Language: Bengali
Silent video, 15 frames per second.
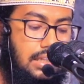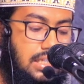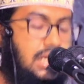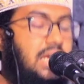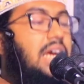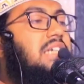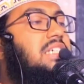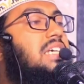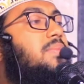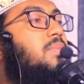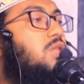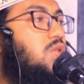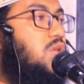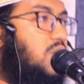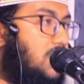ছিয়াশি
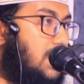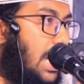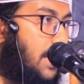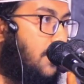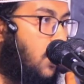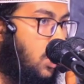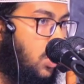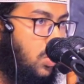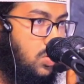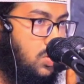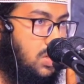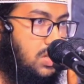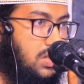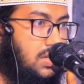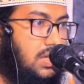বছর যার
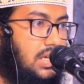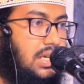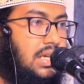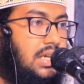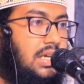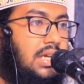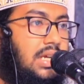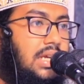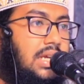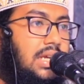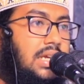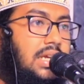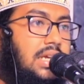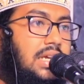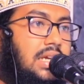বয়স
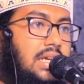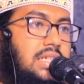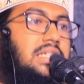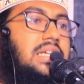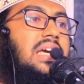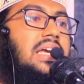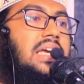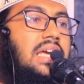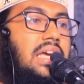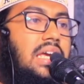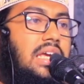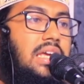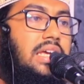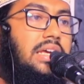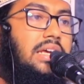সে কি
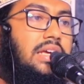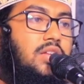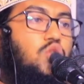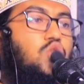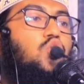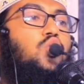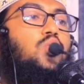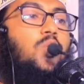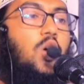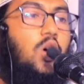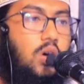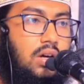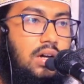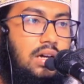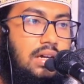
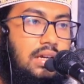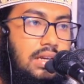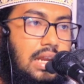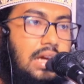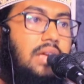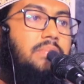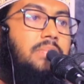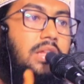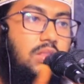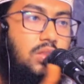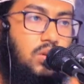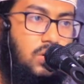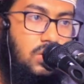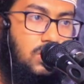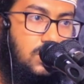যুবক নাকি
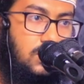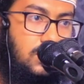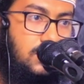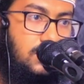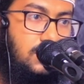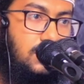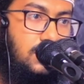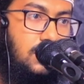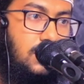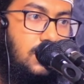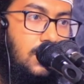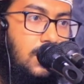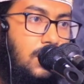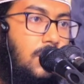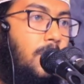বৃদ্ধ
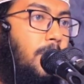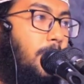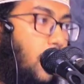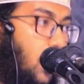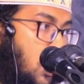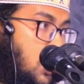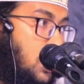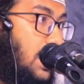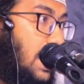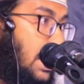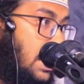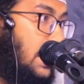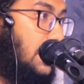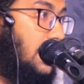বয়সের একটা